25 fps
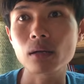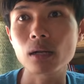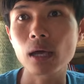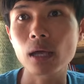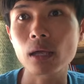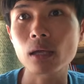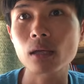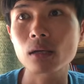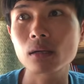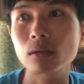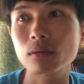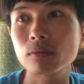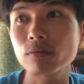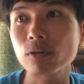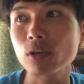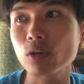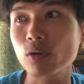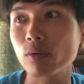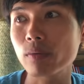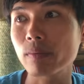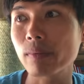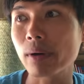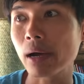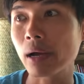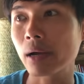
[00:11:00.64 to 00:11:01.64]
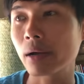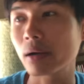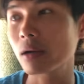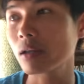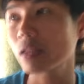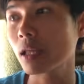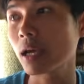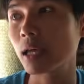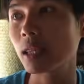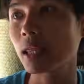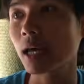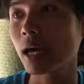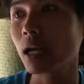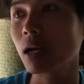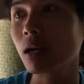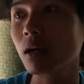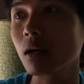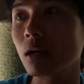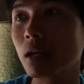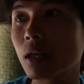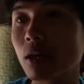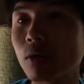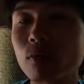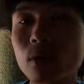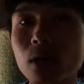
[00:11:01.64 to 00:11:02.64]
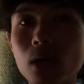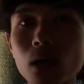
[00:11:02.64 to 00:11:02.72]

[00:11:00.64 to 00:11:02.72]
để ví dụ bạn có thể thấy rất là nhiều